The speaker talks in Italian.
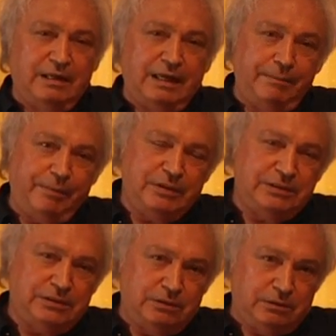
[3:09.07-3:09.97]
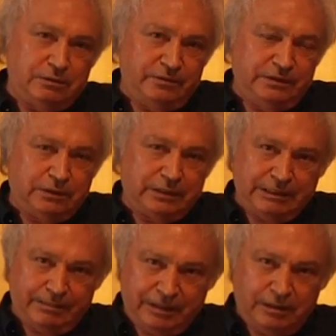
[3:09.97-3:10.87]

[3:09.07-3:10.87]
e poi sono convinto che debbano